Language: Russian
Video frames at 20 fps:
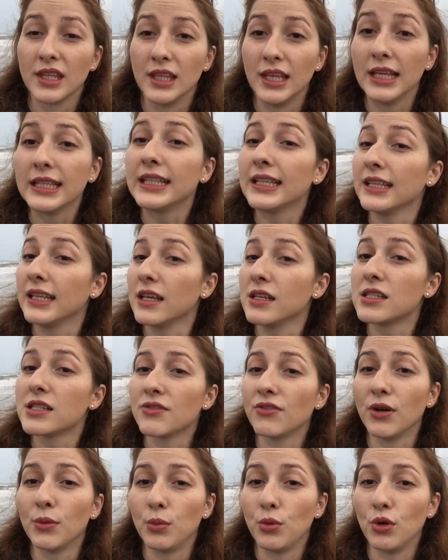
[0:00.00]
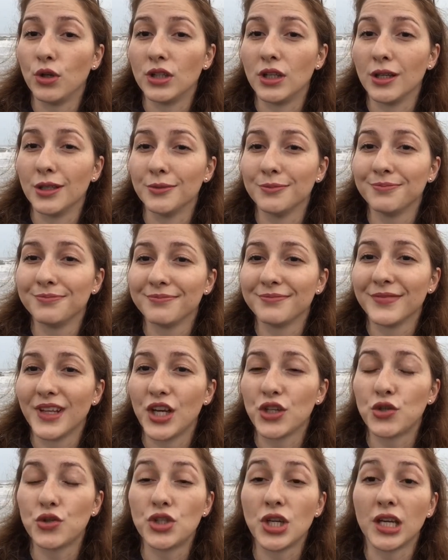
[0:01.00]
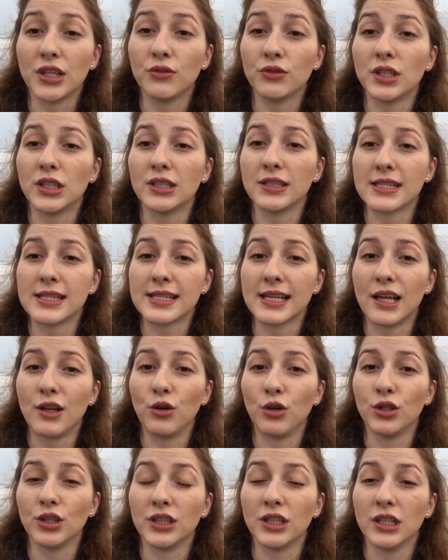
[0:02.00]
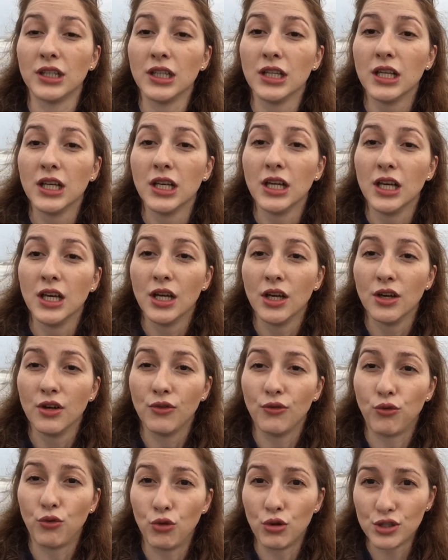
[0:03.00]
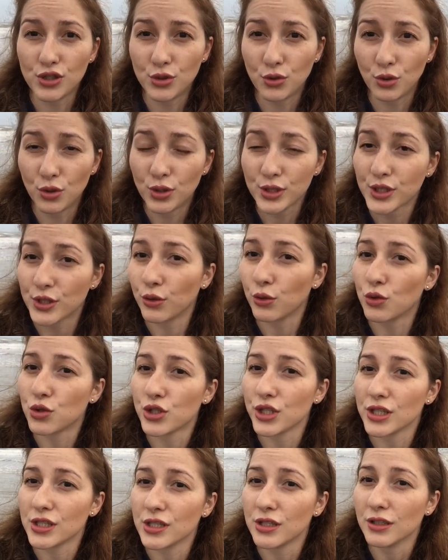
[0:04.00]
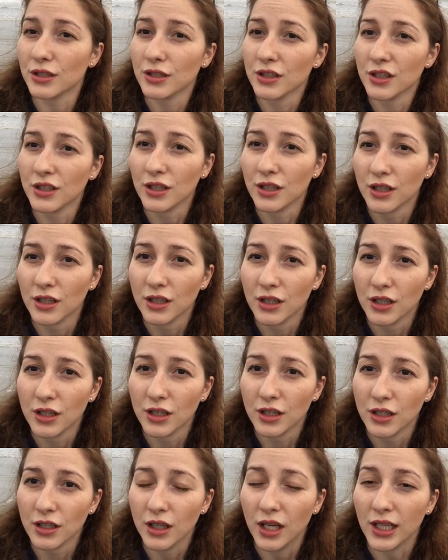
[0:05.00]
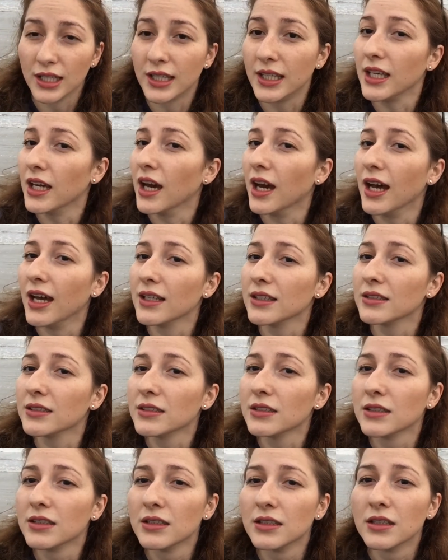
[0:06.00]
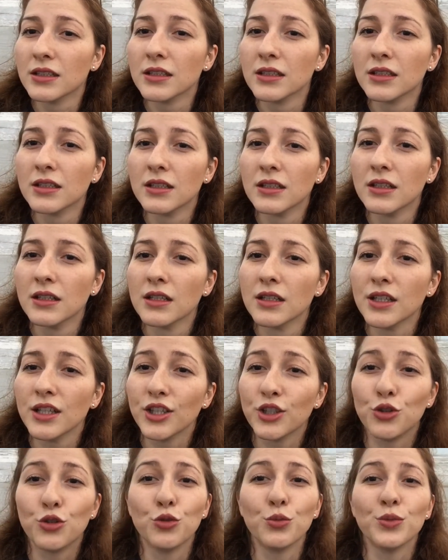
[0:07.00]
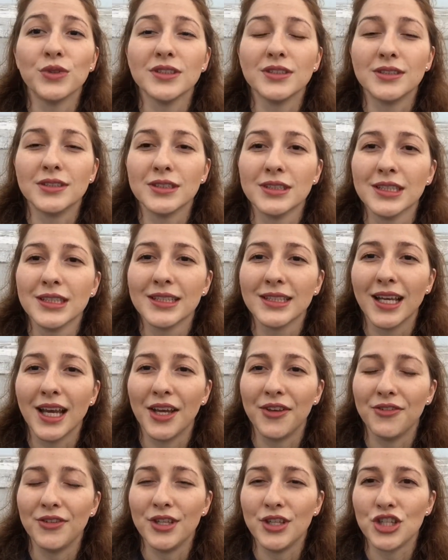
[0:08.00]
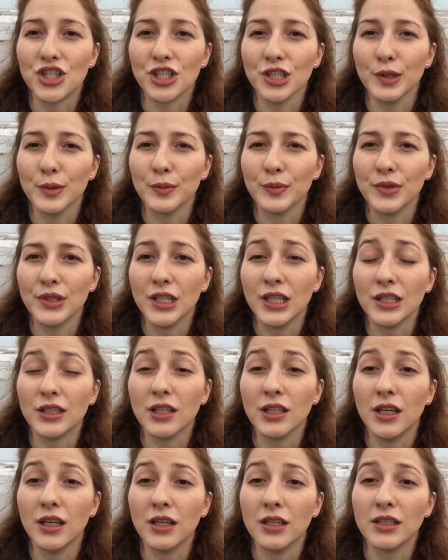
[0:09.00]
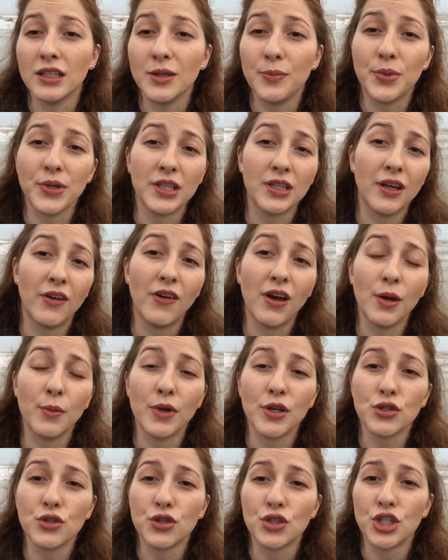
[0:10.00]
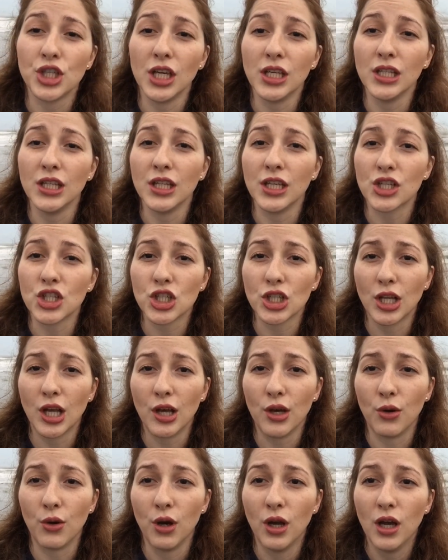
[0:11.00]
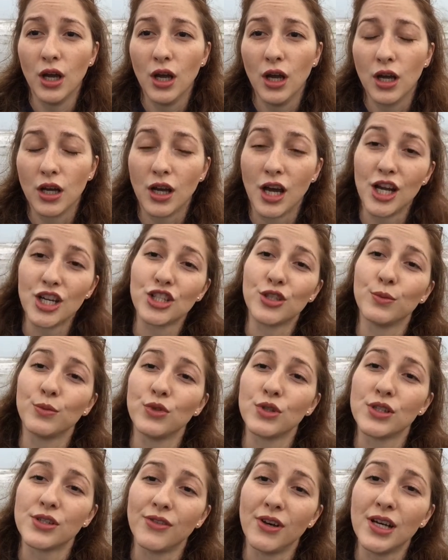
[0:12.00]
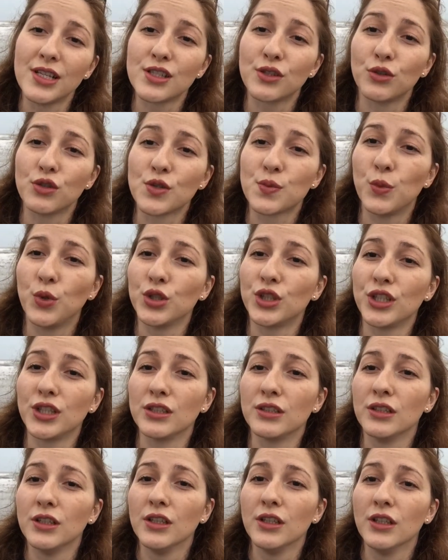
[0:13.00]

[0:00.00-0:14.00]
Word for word: это есть свобода ощущать вот этот соленый воздух, слушать океан и думать о вечном. Это непередаваемое ощущение. Я желаю каждому из вас, кто смотрит